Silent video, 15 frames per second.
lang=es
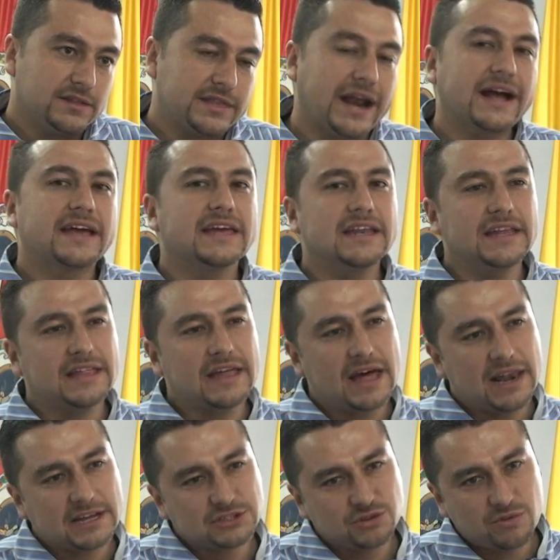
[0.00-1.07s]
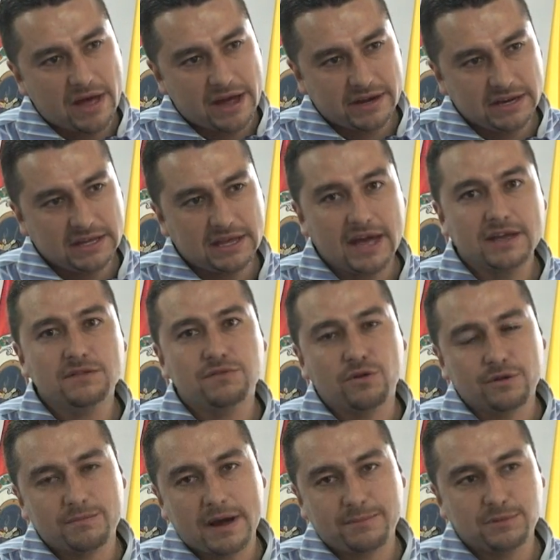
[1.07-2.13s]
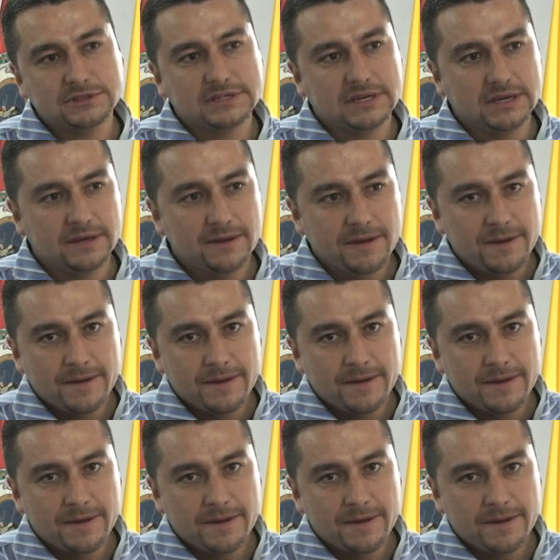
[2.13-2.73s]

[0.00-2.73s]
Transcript: Tranquilidad a la ciudadanía, informar pues que